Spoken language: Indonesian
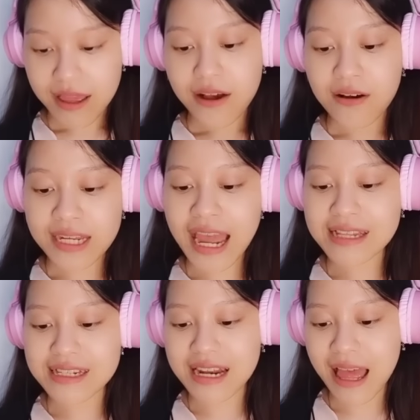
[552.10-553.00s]
Oke
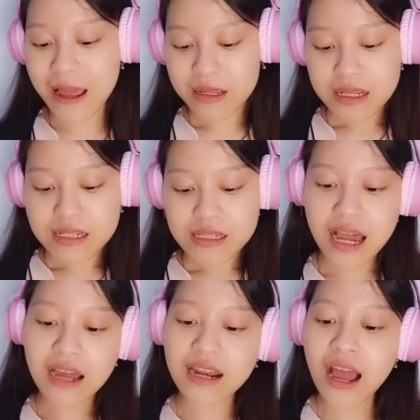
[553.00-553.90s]
Angela,
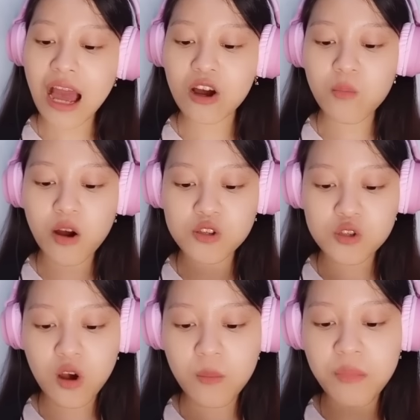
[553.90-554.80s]
sekarang aku mau
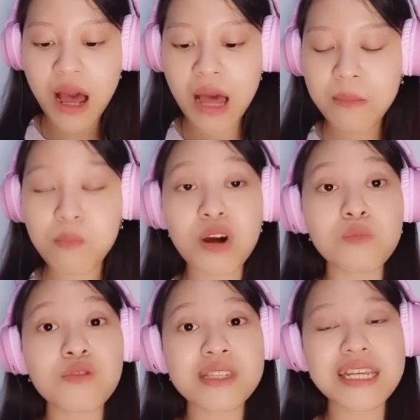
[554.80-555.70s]
coba membuat
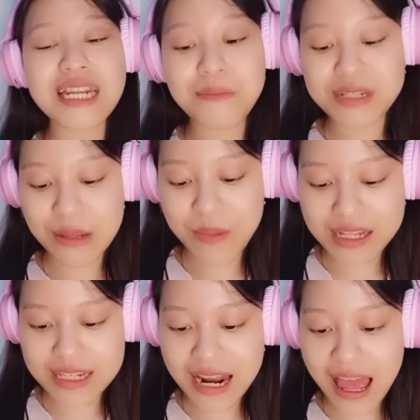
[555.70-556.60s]
musik nih bersama
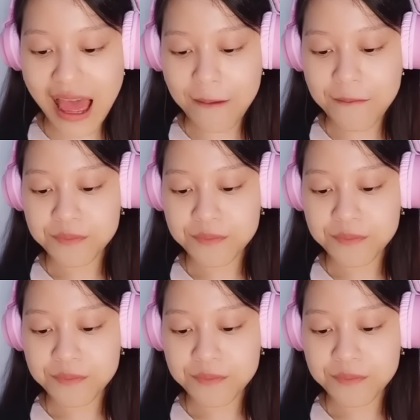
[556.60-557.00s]
Angela.